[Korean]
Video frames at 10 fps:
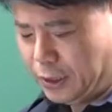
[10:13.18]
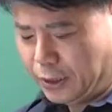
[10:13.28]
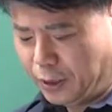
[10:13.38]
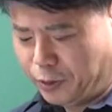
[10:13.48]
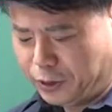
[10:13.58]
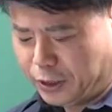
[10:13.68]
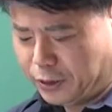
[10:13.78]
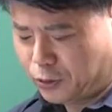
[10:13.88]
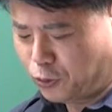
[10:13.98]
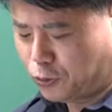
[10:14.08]
네
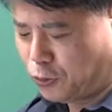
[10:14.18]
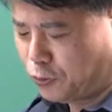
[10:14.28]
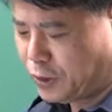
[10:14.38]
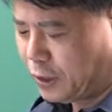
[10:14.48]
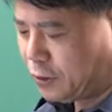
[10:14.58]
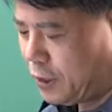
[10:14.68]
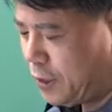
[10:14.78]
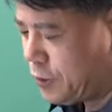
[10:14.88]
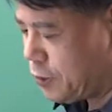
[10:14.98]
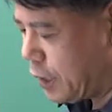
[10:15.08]
번째는 도통
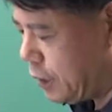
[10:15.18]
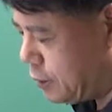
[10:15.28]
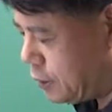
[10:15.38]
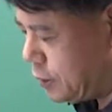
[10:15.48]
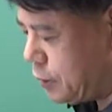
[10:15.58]
상태에서 게이트